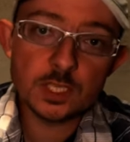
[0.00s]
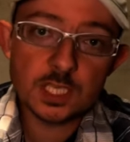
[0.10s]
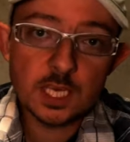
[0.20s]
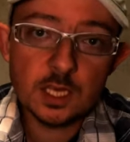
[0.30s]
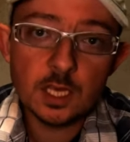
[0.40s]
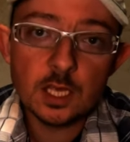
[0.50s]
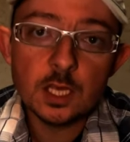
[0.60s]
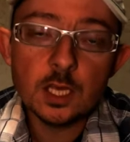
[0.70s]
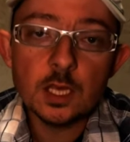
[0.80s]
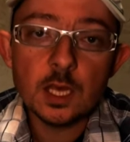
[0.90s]
fruitiers
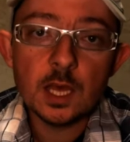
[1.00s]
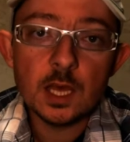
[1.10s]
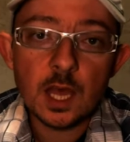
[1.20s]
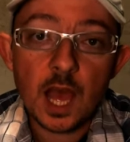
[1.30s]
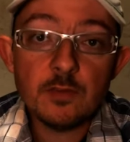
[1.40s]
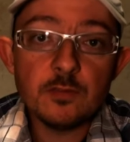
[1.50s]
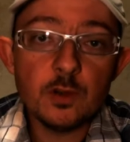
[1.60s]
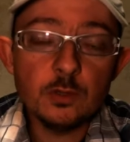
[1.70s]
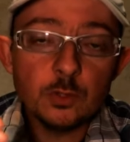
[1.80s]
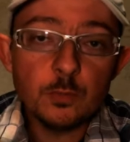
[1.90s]

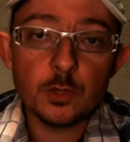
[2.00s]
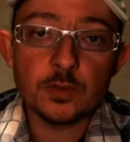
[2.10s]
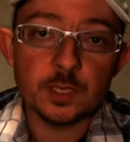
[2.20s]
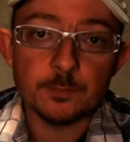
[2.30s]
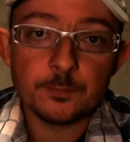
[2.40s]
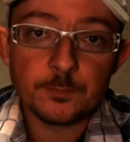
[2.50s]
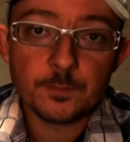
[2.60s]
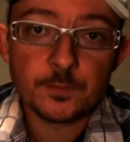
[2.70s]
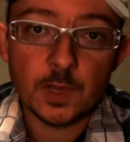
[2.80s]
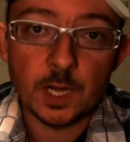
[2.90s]
avant de planter.
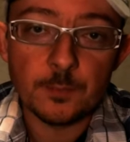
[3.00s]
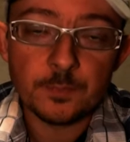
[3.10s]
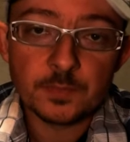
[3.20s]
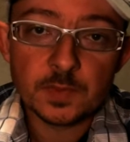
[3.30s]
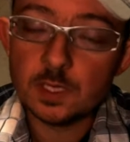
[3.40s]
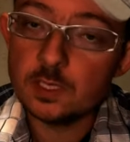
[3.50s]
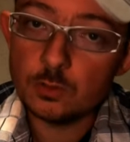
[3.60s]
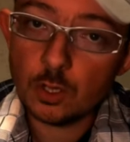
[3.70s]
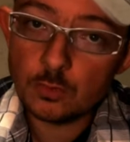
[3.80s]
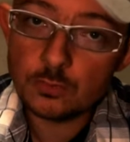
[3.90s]
Voilà,
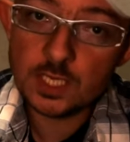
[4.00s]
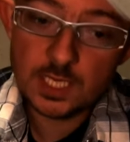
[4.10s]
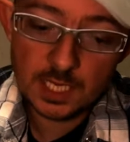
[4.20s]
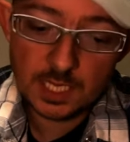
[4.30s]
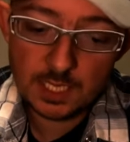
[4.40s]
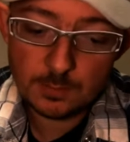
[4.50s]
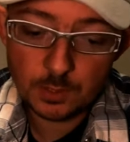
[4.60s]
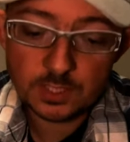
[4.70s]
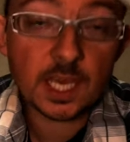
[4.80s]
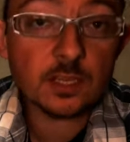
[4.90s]
histoire que vous ayez les
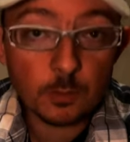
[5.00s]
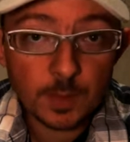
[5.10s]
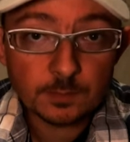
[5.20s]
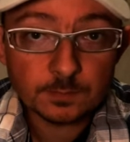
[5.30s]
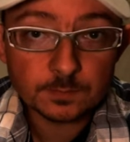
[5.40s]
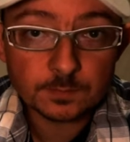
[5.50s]
bonnes cartes en main.